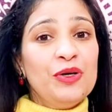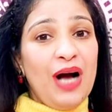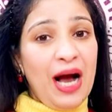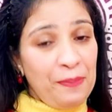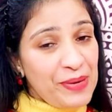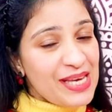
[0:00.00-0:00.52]

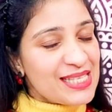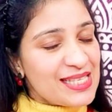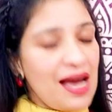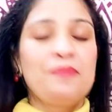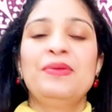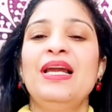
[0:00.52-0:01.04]
आपके
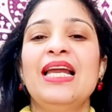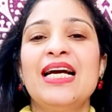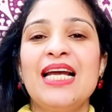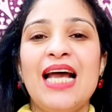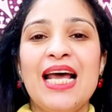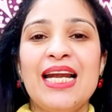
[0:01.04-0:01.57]
सामने
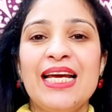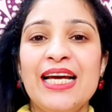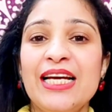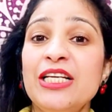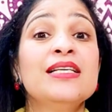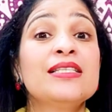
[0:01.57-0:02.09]
लेकर आ रहे
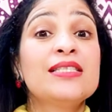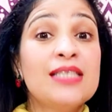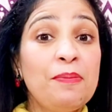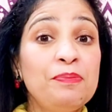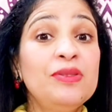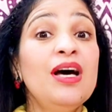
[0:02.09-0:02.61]
हैं
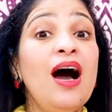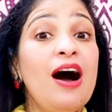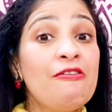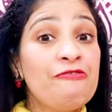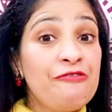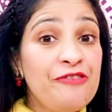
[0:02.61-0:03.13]
सप्त
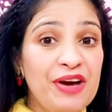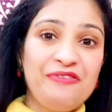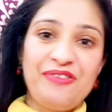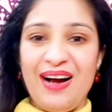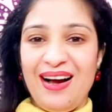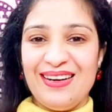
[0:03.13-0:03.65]

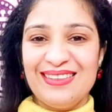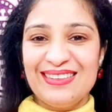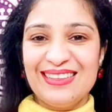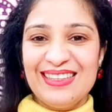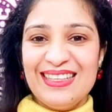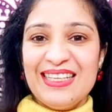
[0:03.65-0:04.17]
अवयव का
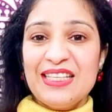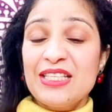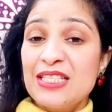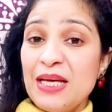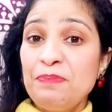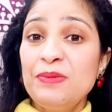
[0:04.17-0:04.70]

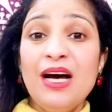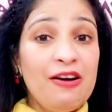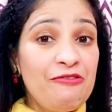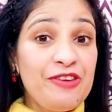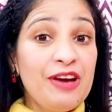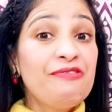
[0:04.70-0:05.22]
सप्त
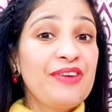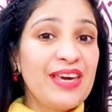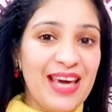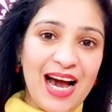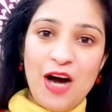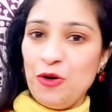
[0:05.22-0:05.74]
अवयव
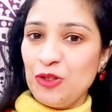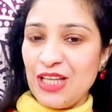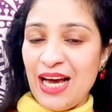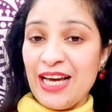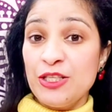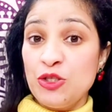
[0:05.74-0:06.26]
क्या होता
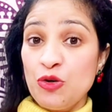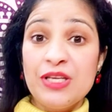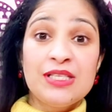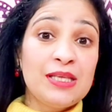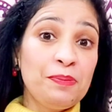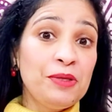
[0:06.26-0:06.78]
है जो कि
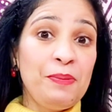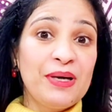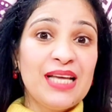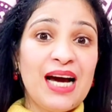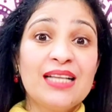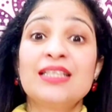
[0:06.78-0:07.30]
सप्त
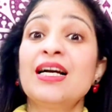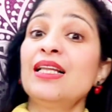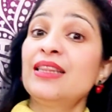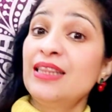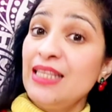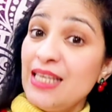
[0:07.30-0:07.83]
पदार्थ का
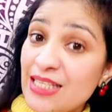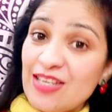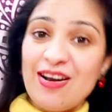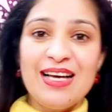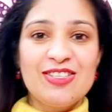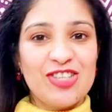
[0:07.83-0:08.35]

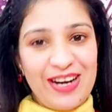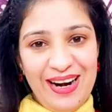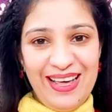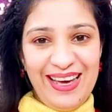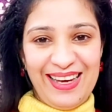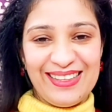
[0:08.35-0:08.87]
तीसरा चरण
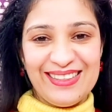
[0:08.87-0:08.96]
है